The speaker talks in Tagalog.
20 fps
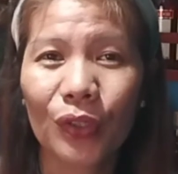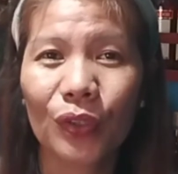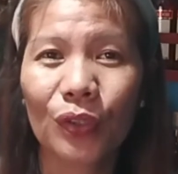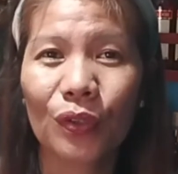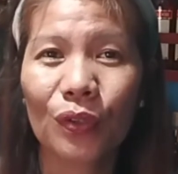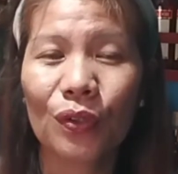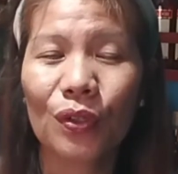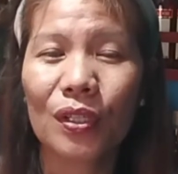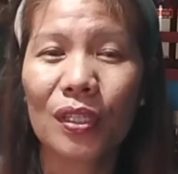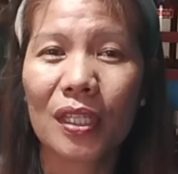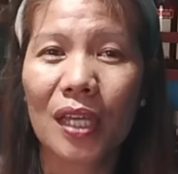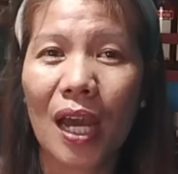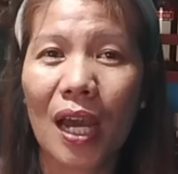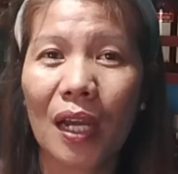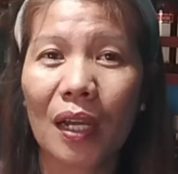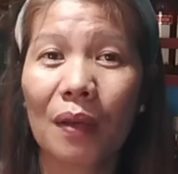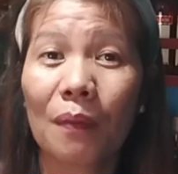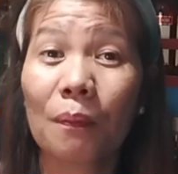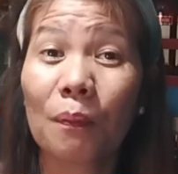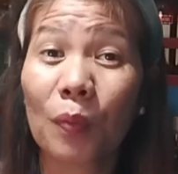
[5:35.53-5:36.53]
tungkol sa
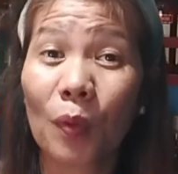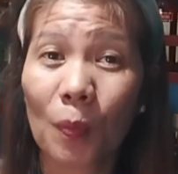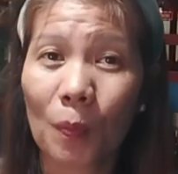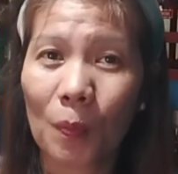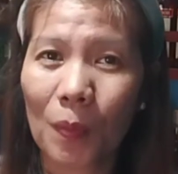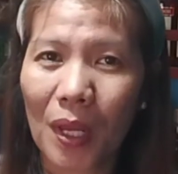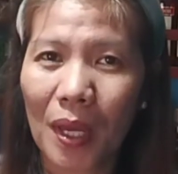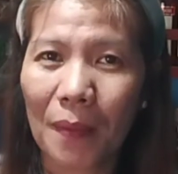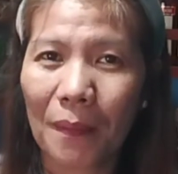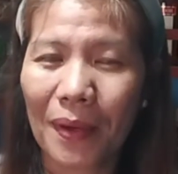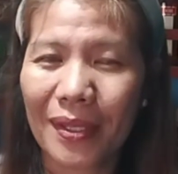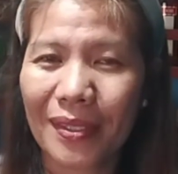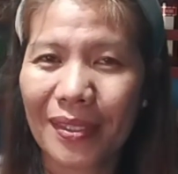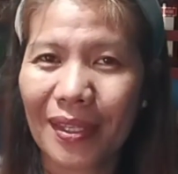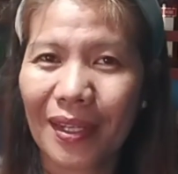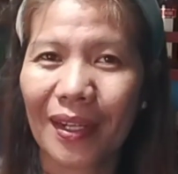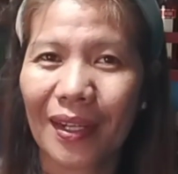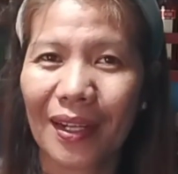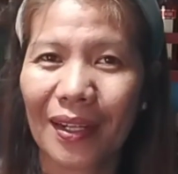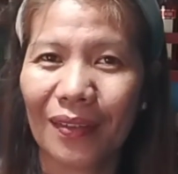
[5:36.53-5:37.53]
aking problema
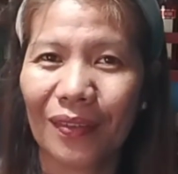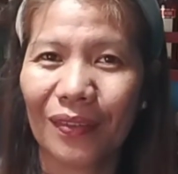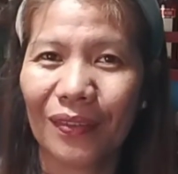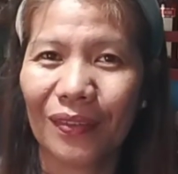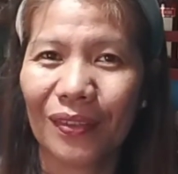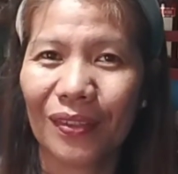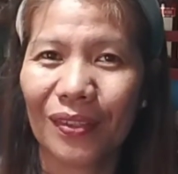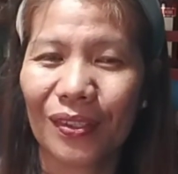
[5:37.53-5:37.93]
sa galon.